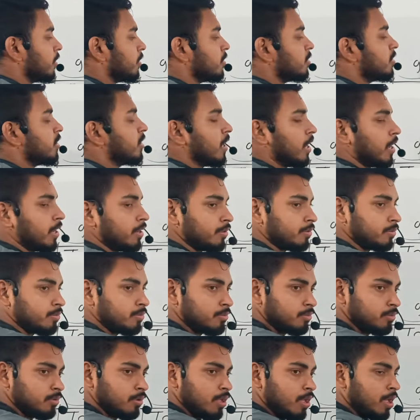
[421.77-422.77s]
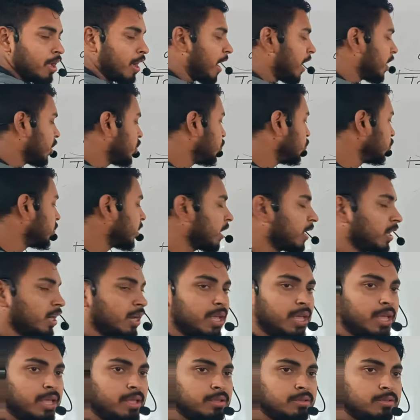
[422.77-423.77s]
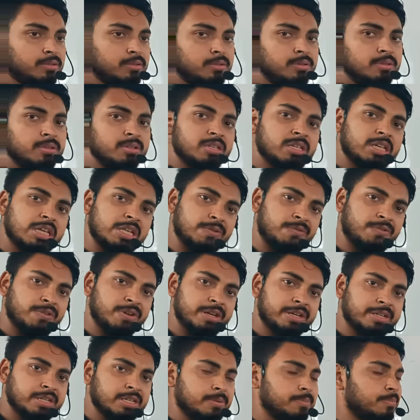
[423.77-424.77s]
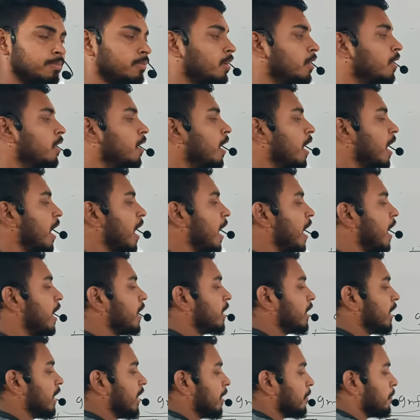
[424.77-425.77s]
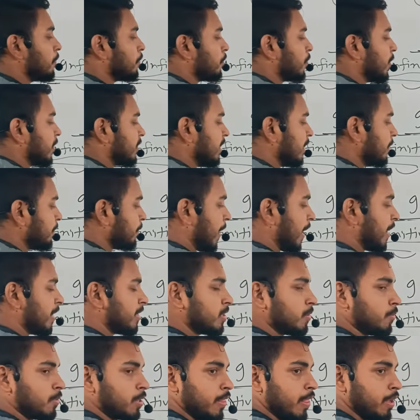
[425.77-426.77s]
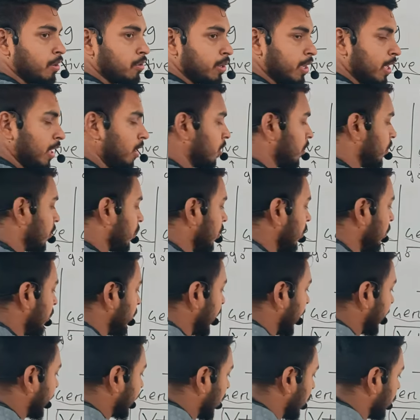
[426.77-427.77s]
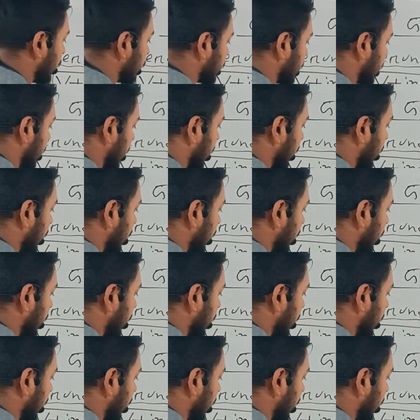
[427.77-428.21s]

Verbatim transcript: জিরান আর টু থাকলে ইনফিনিটিভ আর এই প্রেজেন্ট পার্টিসিপলটা দেখো খেয়াল করো এটা হচ্ছে